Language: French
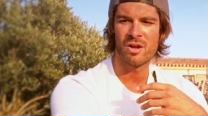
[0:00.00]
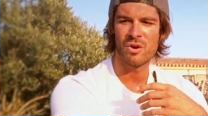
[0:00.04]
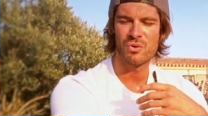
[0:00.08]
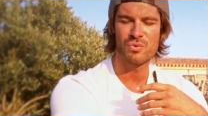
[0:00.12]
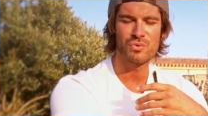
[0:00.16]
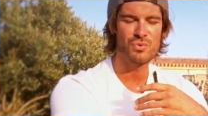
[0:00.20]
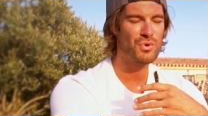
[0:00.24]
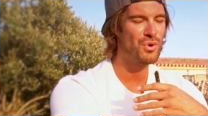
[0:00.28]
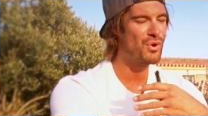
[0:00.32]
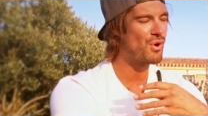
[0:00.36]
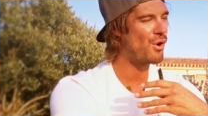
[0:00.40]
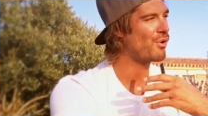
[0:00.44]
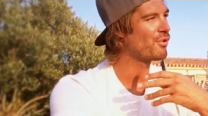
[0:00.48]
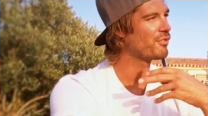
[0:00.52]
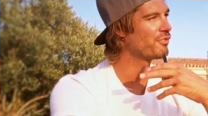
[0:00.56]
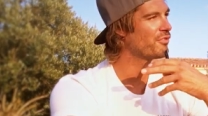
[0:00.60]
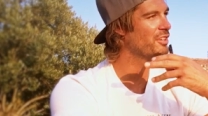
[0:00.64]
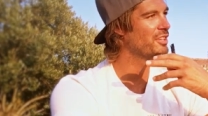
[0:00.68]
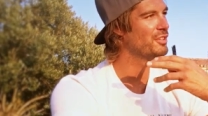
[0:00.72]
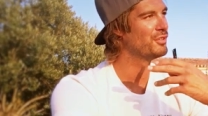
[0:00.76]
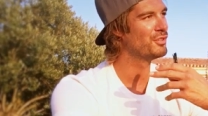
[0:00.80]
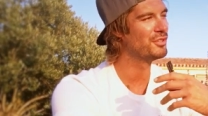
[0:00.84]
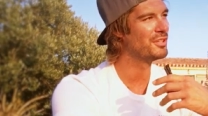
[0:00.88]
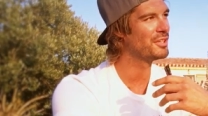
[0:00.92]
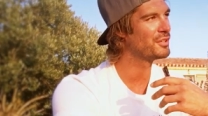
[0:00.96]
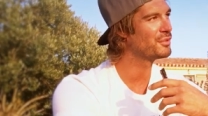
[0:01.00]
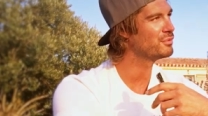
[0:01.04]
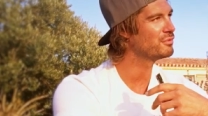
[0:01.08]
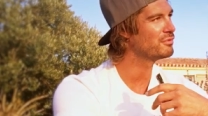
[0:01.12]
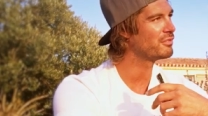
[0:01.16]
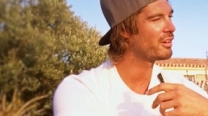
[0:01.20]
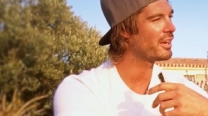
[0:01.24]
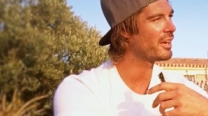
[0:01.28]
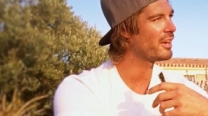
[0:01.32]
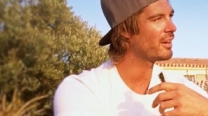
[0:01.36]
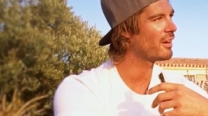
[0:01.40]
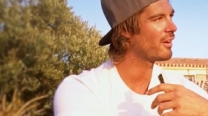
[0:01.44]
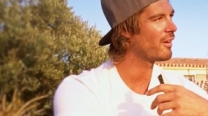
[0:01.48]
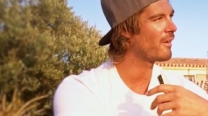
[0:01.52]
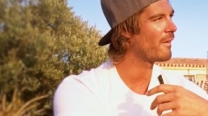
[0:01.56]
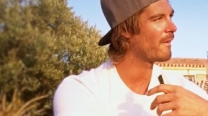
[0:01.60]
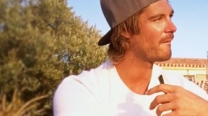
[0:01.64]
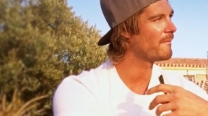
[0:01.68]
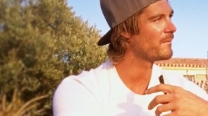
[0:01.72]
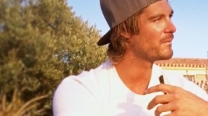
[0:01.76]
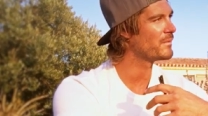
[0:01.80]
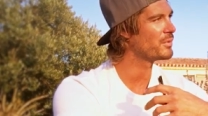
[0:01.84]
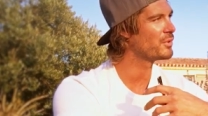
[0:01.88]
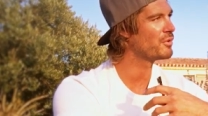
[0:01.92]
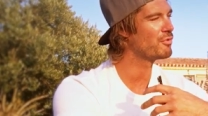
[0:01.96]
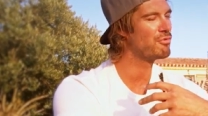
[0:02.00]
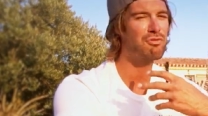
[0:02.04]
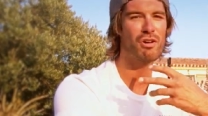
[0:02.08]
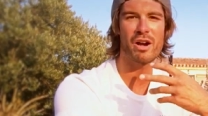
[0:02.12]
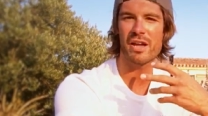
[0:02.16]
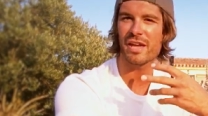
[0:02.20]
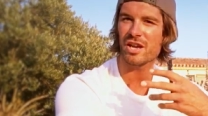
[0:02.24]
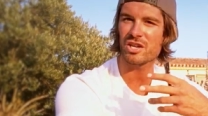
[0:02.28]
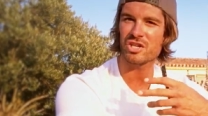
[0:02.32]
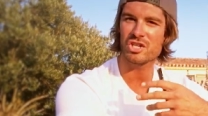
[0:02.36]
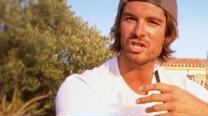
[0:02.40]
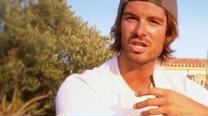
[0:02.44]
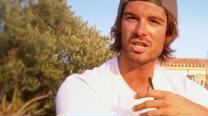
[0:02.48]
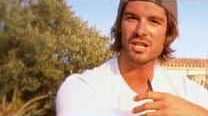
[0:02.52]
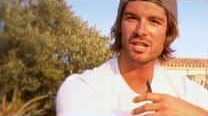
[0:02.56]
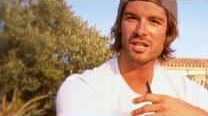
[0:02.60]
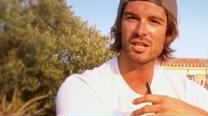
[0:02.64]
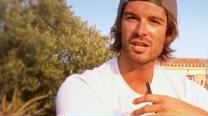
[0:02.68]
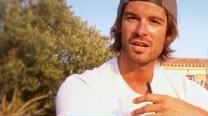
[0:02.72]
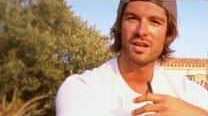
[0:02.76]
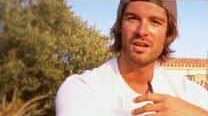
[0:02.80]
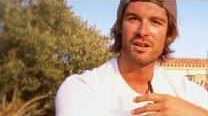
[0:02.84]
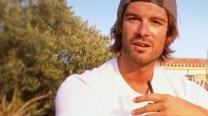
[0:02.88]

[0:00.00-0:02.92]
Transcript: eu l'envie de découvrir, euh, de voyager,